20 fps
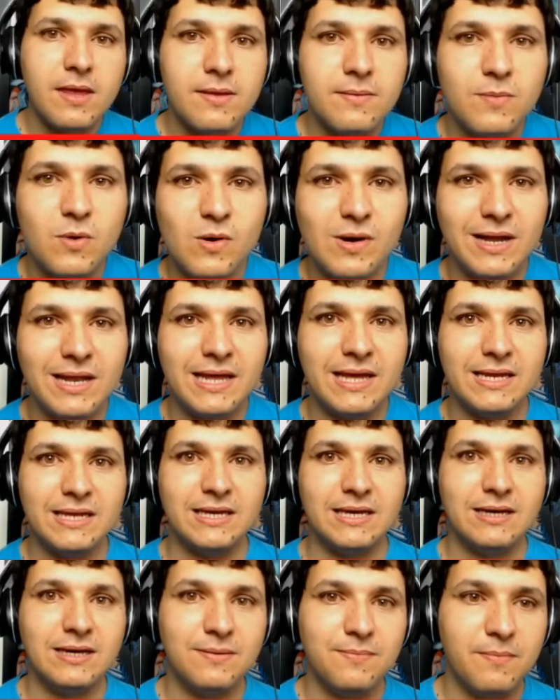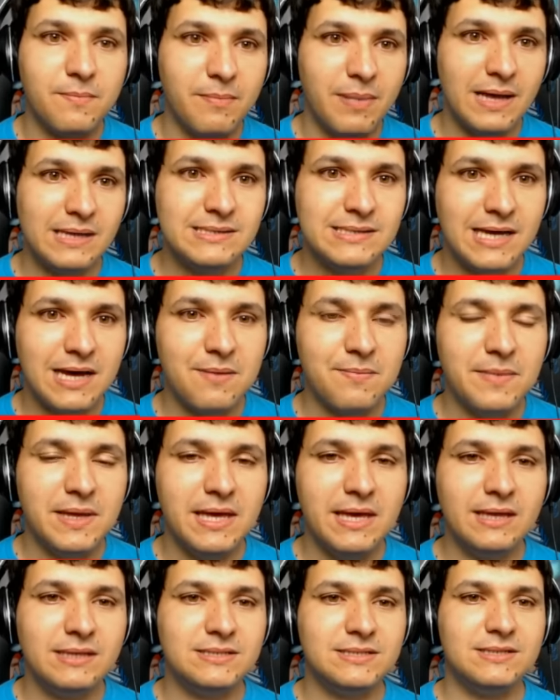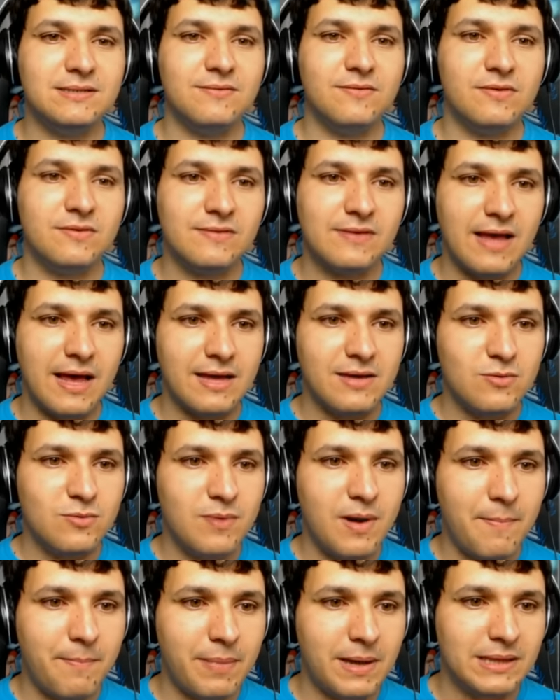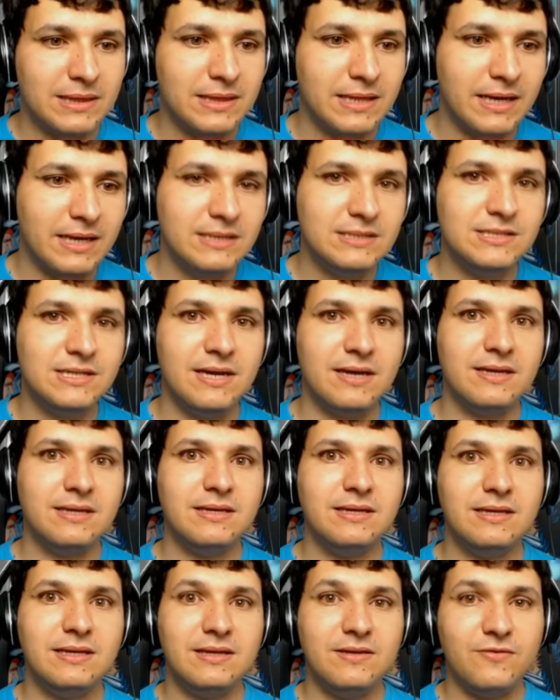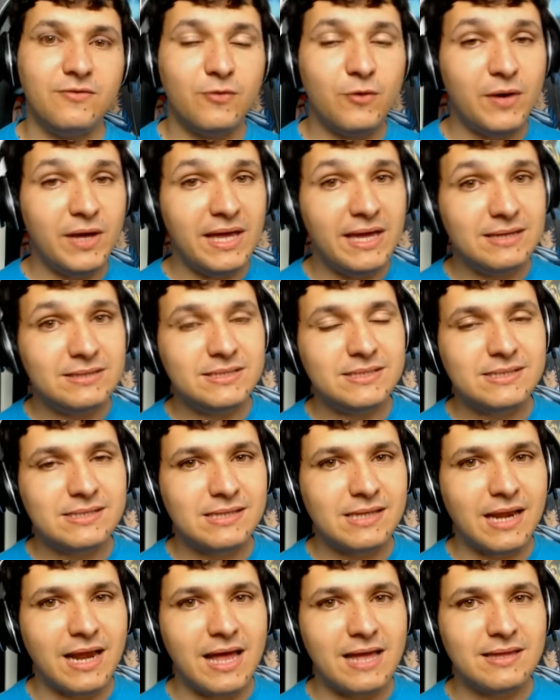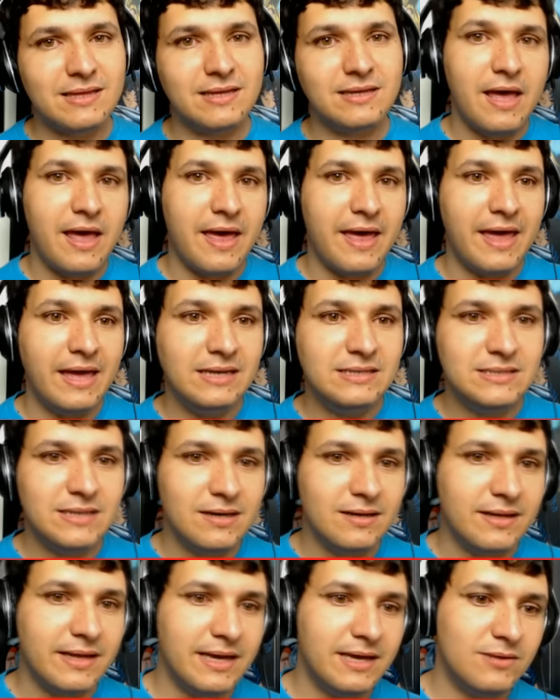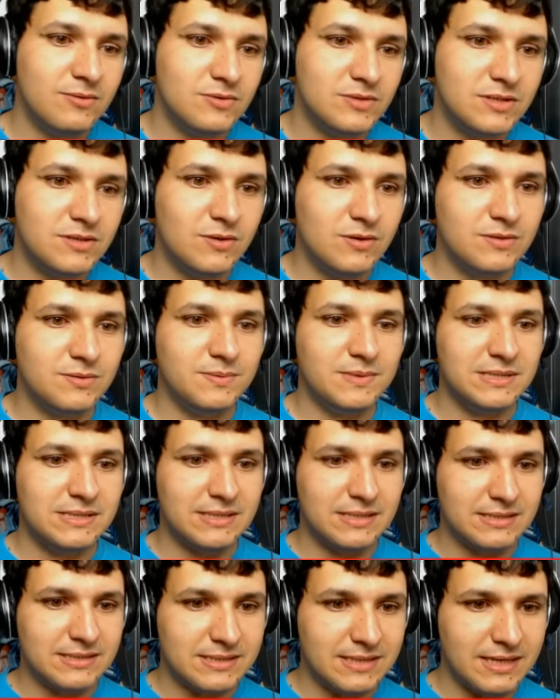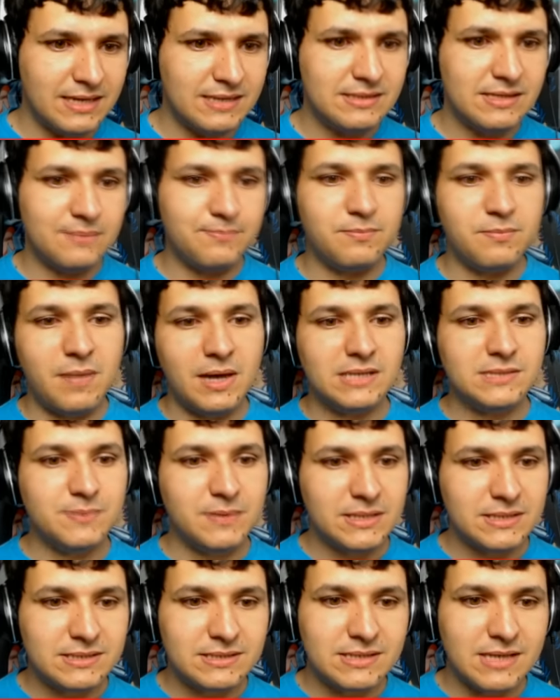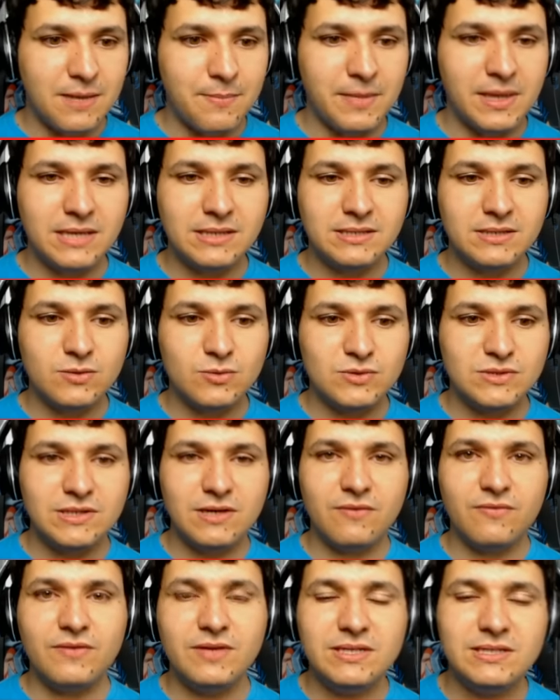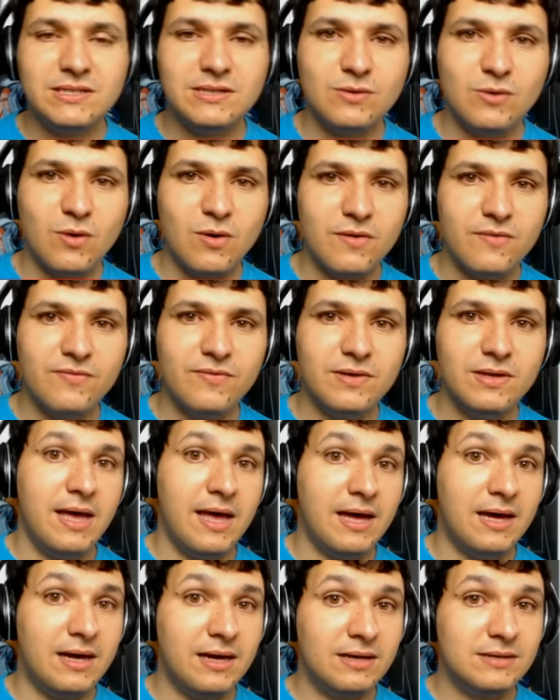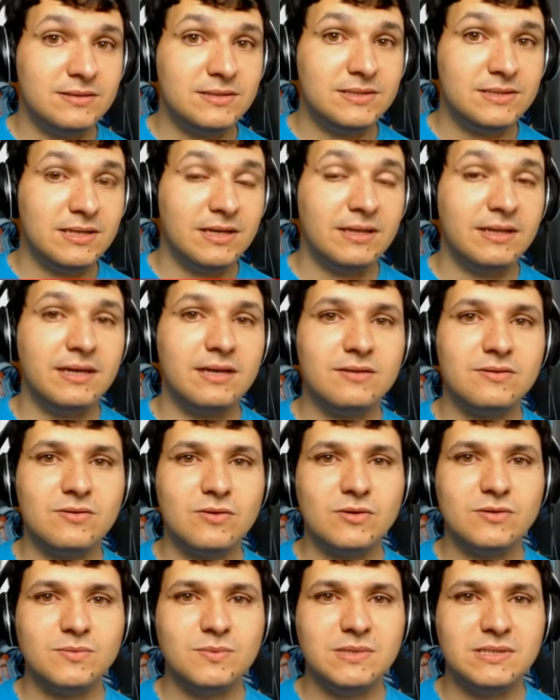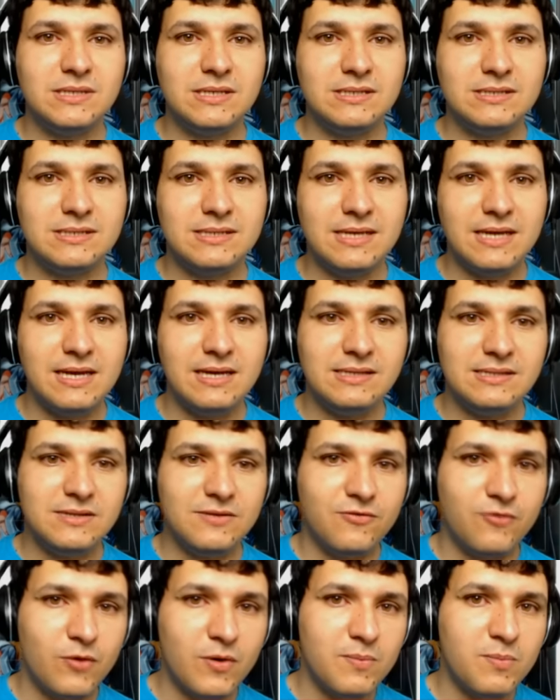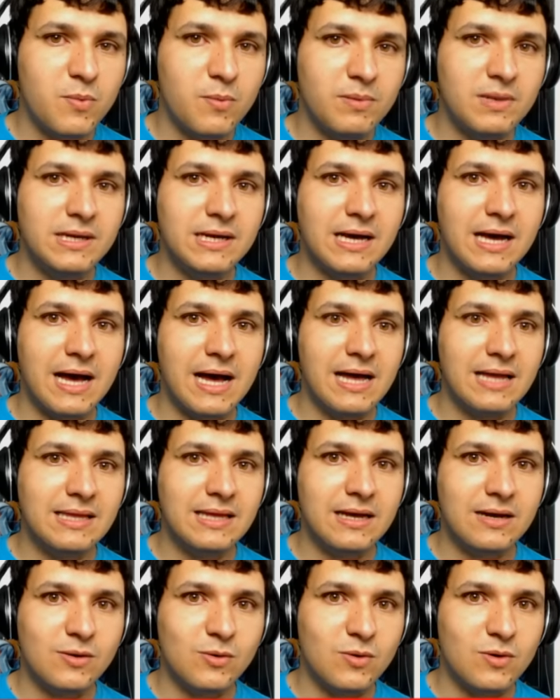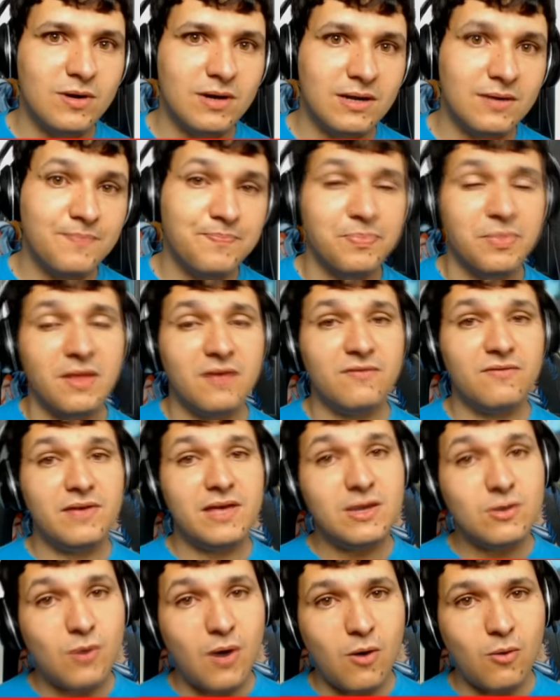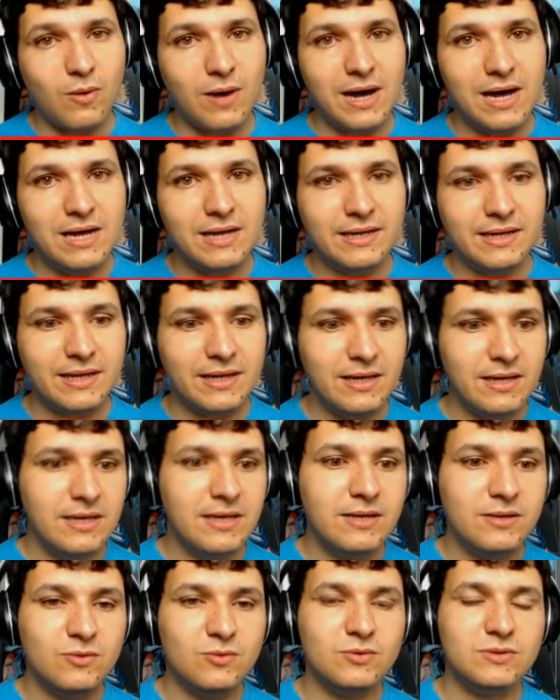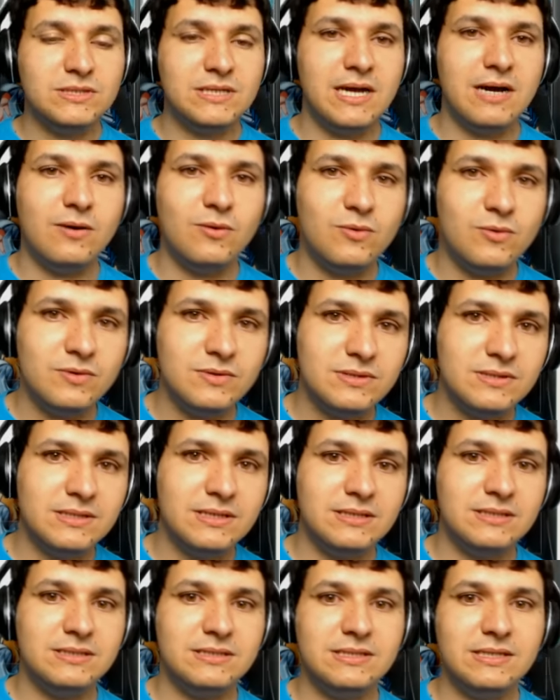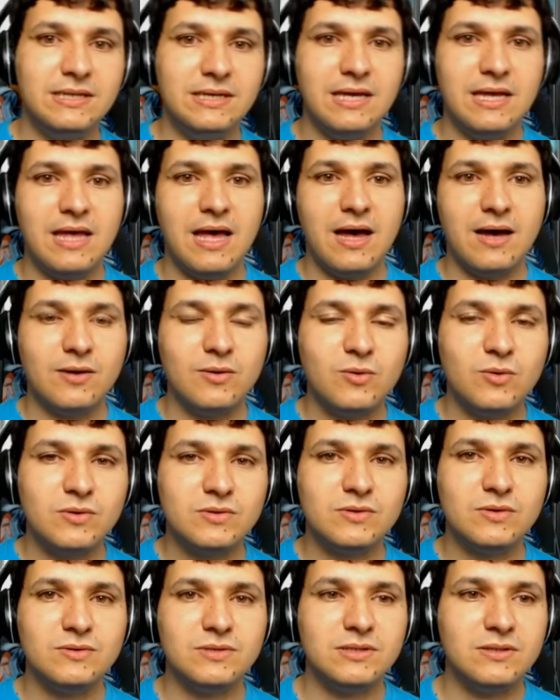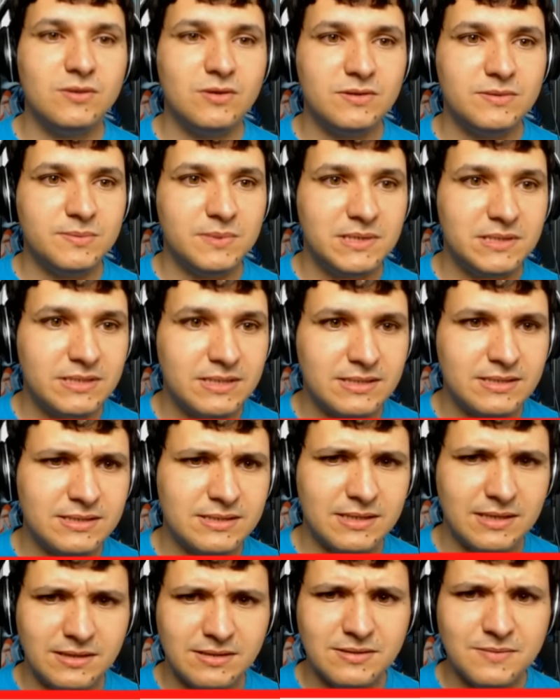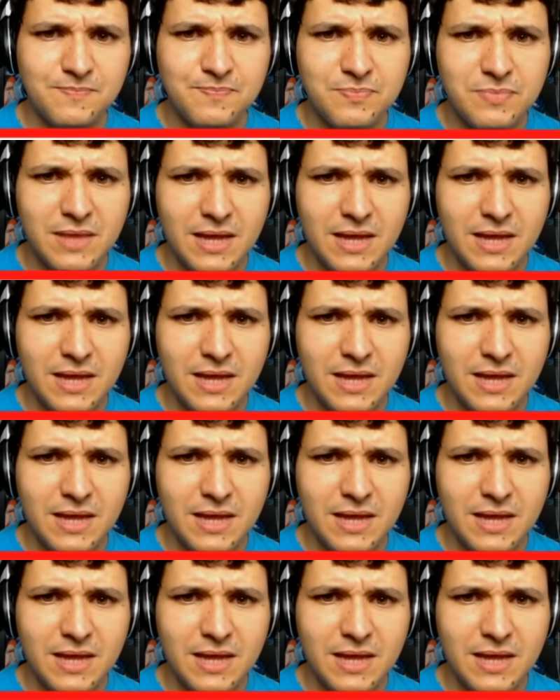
Bom, galerinha, basicamente saiu uma patente aí que foi registrada em janeiro de 2016, mais precisamente no dia 29 ah, de janeiro de 2016 e foi publicada agora, veio ao ar, né, no dia 11 de agosto de 2016.